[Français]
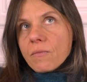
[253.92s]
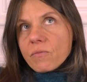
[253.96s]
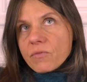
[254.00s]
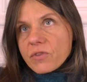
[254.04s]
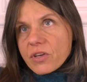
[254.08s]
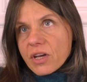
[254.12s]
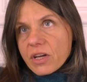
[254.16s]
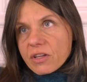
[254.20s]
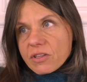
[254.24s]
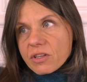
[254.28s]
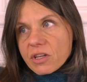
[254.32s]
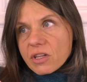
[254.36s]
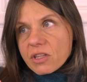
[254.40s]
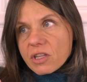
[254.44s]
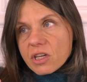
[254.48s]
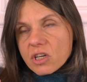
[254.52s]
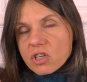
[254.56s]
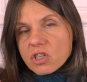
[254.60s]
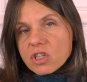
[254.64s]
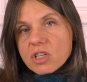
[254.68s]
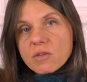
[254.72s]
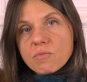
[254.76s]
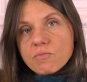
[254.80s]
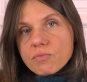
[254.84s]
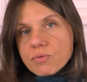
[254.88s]
qu'il y a une
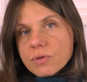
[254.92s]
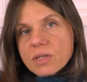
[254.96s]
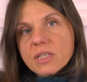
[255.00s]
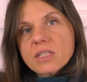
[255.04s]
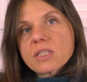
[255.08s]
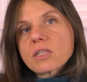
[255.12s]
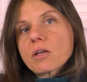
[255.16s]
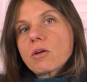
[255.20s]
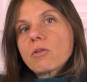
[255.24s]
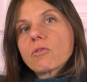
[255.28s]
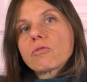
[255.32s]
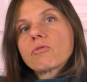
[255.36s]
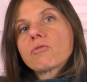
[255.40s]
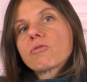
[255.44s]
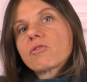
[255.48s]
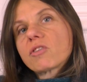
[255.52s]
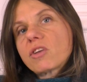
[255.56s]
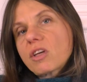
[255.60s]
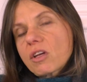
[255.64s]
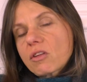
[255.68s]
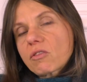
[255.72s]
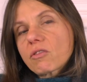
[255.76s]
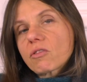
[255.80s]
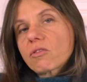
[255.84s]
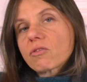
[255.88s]
énergie puissante
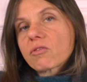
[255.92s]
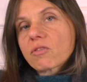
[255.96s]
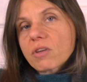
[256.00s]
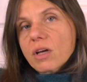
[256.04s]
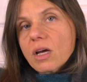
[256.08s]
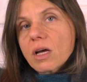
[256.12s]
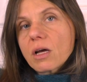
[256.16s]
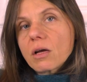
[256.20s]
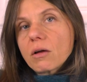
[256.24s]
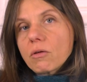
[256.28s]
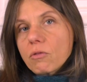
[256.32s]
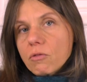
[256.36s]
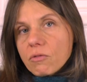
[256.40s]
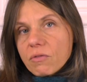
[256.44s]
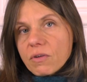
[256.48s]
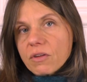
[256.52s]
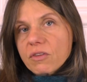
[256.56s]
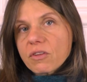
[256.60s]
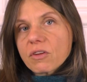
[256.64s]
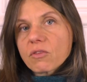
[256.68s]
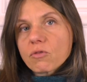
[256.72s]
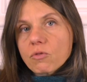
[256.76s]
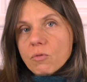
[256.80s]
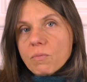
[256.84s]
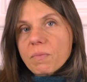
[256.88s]
qui est en train, on va
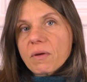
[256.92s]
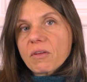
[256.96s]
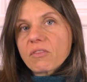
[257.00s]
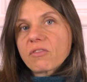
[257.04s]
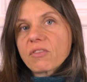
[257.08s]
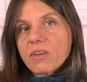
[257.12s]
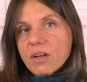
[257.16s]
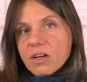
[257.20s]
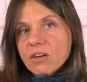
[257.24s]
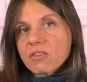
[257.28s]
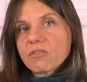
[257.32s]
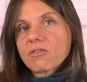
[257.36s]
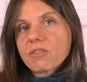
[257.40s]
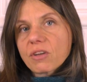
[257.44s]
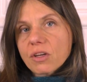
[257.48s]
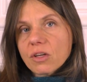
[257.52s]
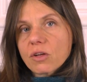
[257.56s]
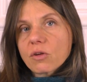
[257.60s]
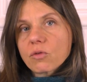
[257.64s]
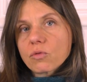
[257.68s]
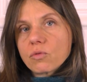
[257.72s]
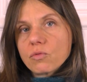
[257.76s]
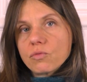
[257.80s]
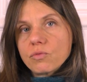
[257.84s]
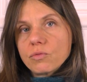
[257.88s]
dire, de passer à
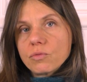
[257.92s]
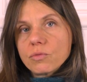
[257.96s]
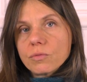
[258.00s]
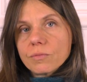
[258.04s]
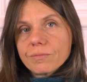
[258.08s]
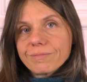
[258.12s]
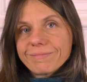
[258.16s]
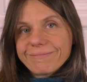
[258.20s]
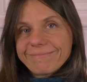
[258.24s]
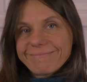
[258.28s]
l'intérieur de vous.